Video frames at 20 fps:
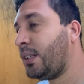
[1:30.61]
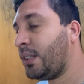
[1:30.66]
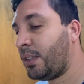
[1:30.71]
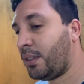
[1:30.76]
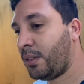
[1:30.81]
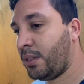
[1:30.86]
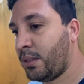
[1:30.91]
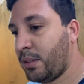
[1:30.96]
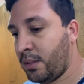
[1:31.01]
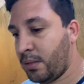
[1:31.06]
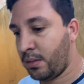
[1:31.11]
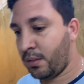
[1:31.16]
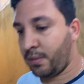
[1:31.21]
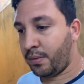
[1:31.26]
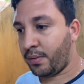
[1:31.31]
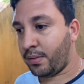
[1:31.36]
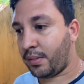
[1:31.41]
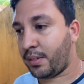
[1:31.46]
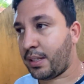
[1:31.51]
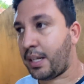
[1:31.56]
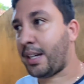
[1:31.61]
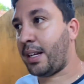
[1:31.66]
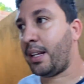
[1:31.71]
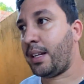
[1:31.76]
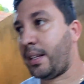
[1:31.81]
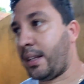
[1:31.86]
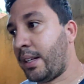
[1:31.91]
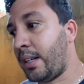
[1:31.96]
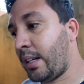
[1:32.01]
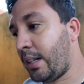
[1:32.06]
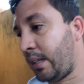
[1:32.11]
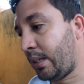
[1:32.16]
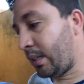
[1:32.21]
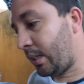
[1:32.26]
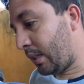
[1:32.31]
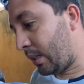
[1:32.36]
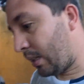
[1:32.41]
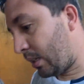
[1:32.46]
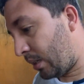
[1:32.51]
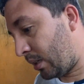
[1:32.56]
Tá ah, hã?
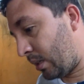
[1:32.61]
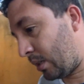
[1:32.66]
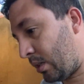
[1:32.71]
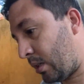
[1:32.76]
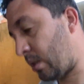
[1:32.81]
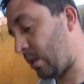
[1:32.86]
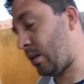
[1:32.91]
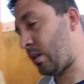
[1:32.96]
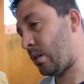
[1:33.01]
Tá